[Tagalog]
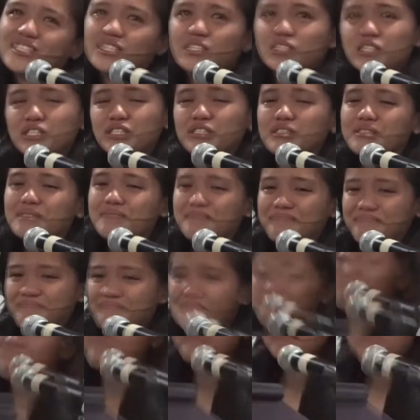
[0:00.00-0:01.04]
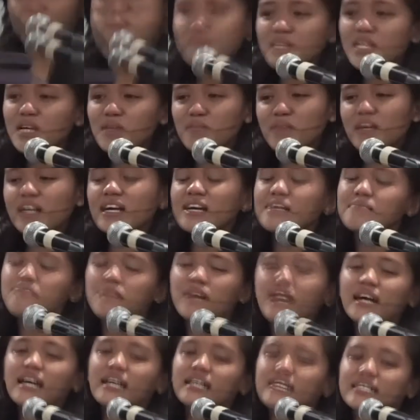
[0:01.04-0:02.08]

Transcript: yung mga